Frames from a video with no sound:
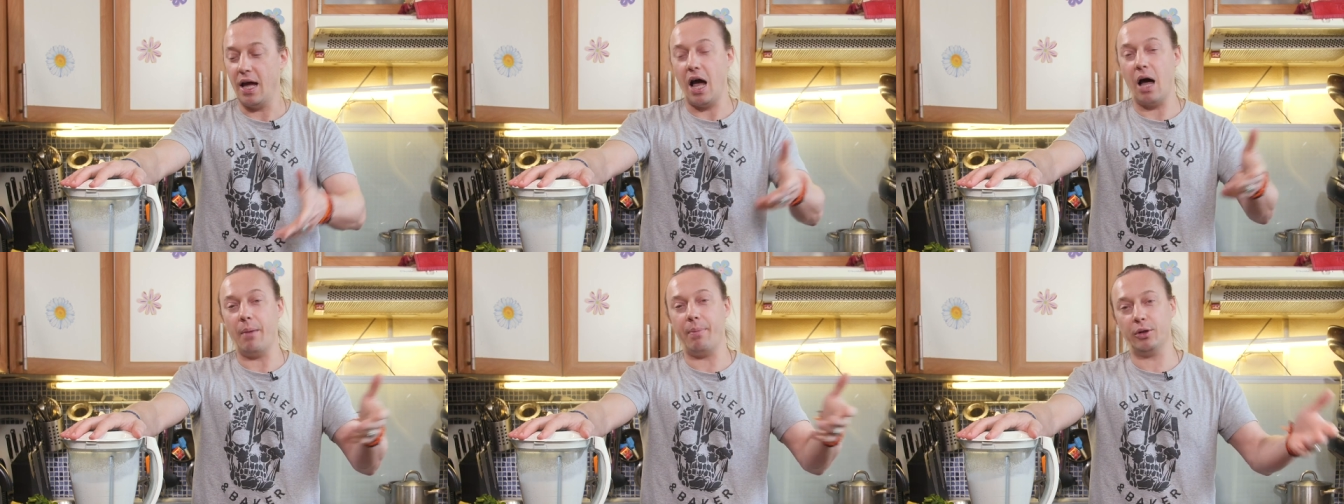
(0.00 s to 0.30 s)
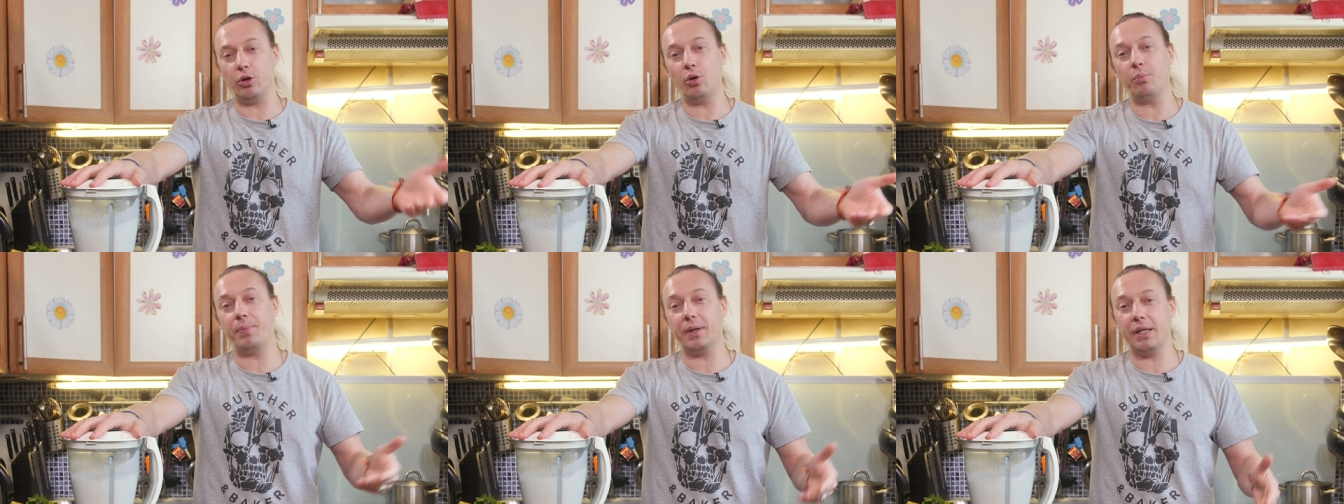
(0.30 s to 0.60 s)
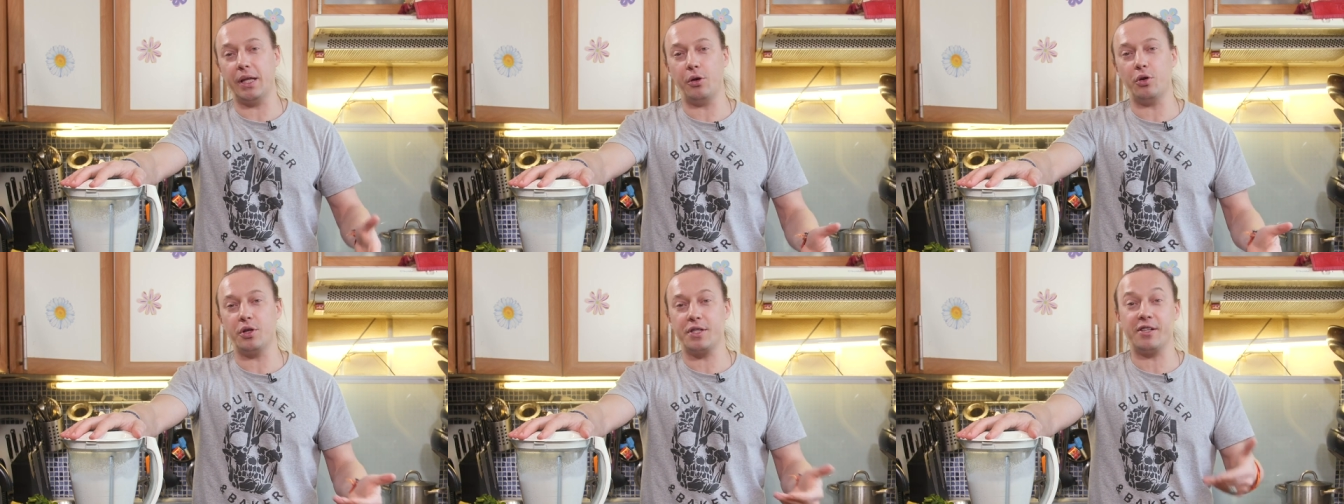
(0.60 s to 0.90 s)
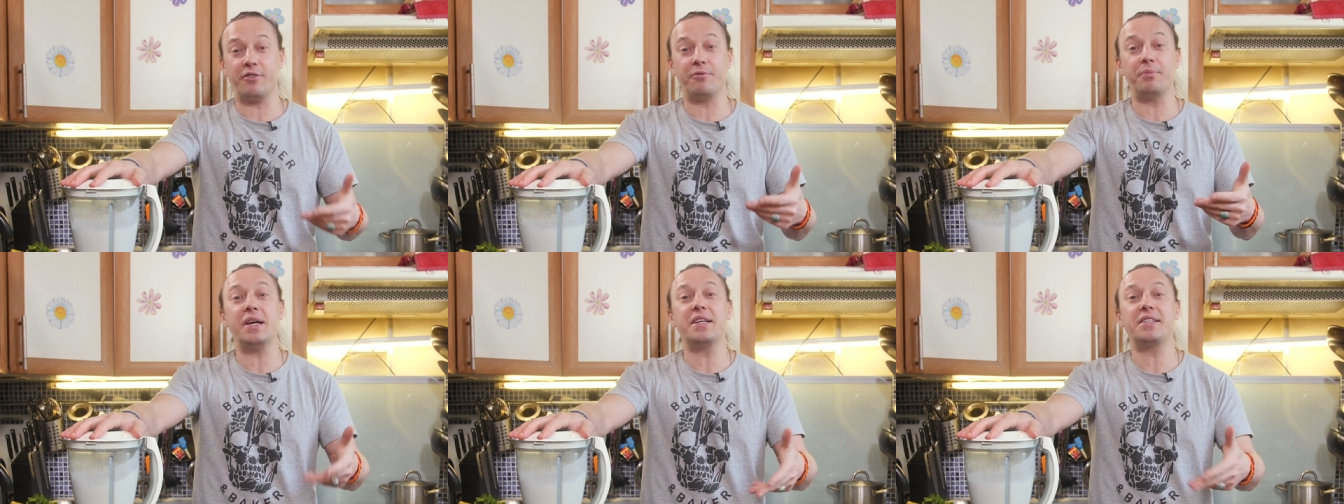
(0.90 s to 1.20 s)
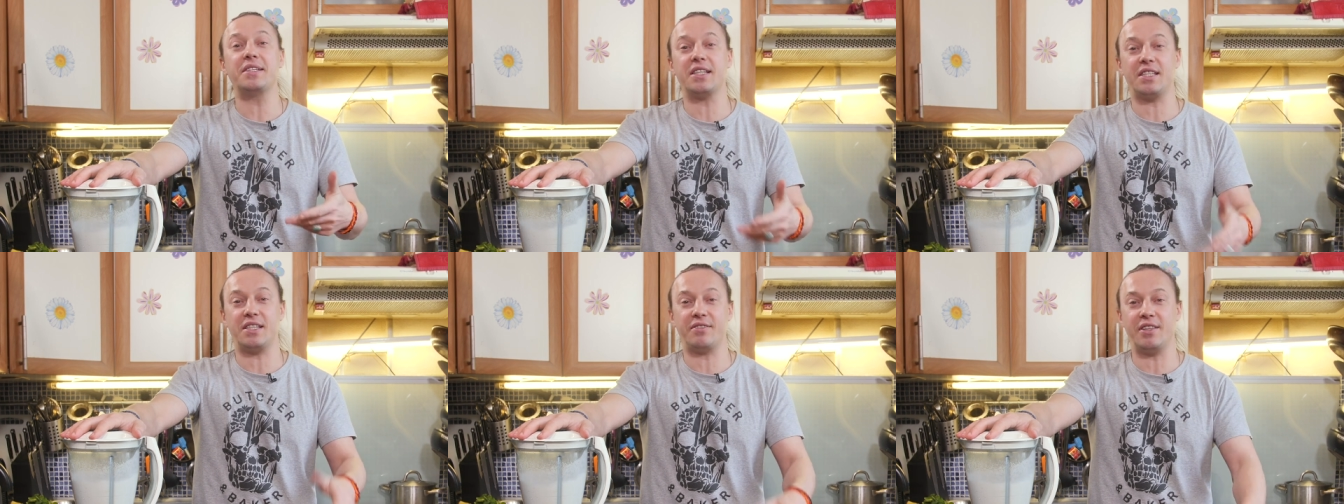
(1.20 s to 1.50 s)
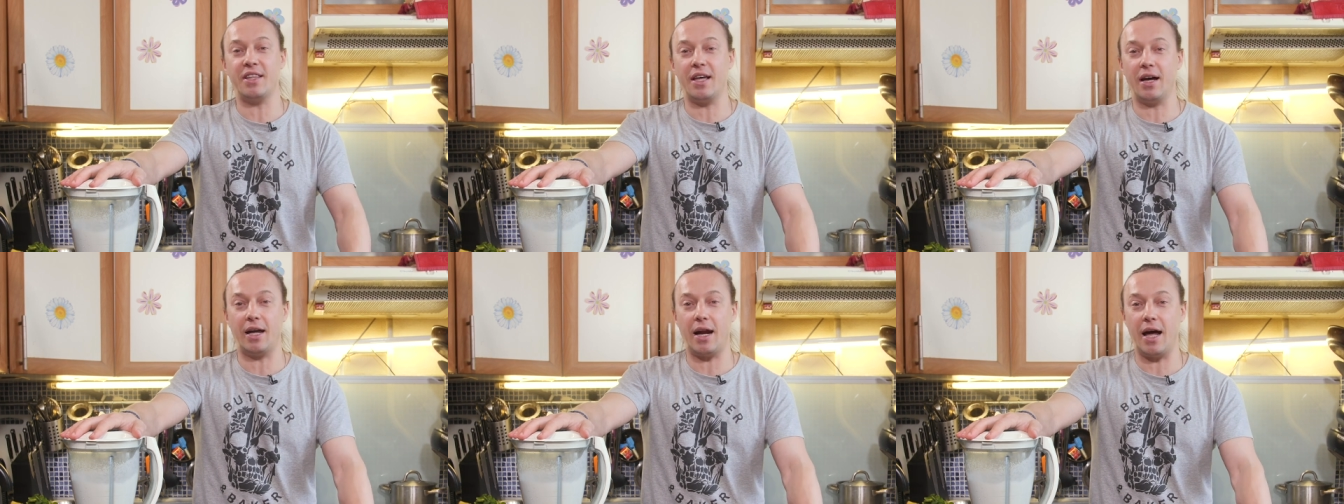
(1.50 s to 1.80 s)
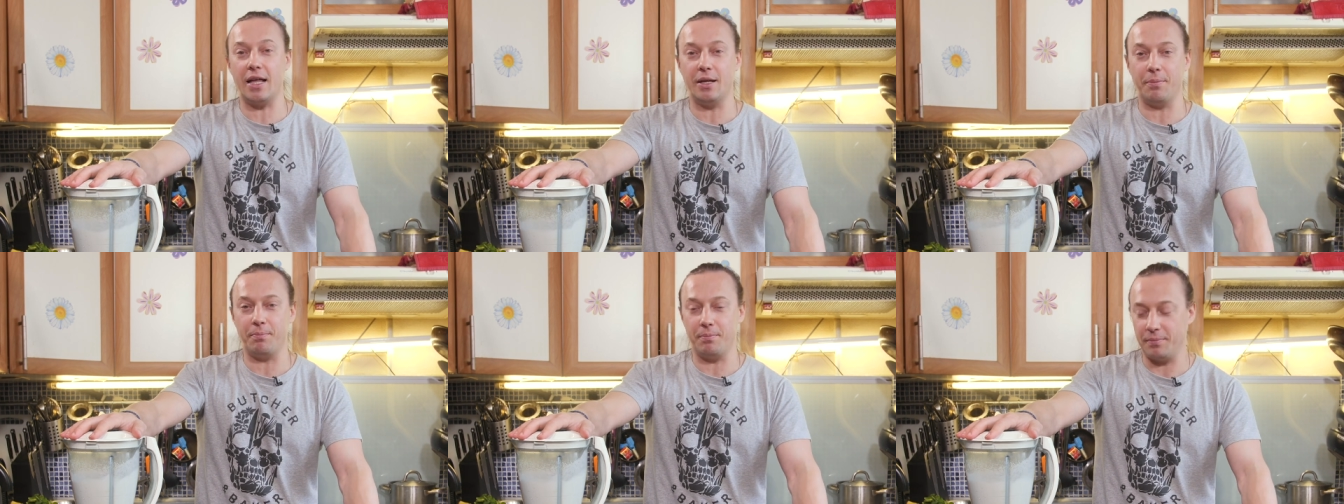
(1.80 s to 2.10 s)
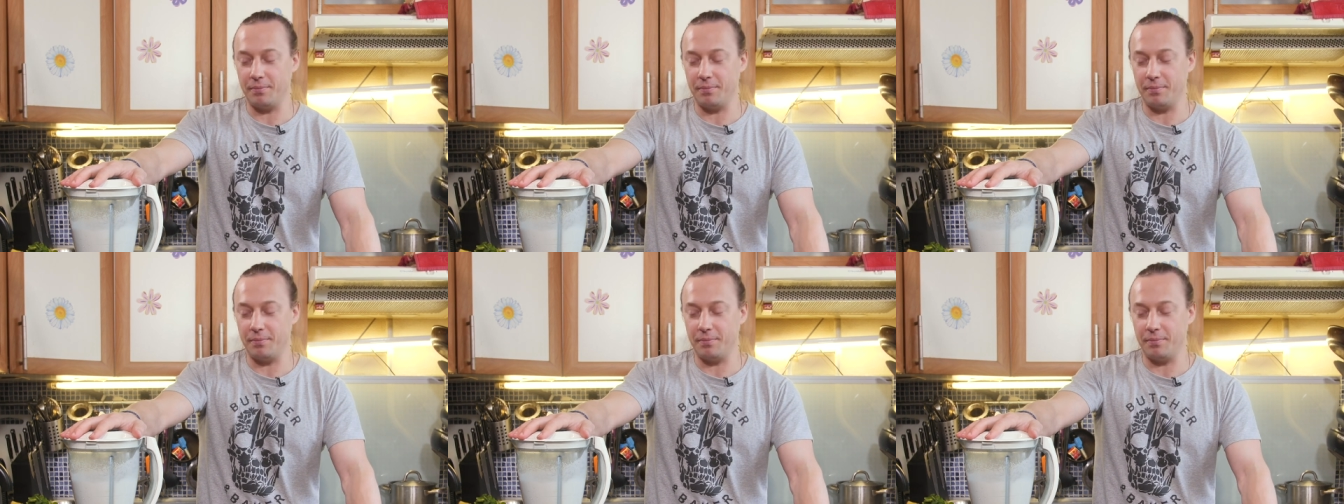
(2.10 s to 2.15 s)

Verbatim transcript: а потом подается вместе с виноградом.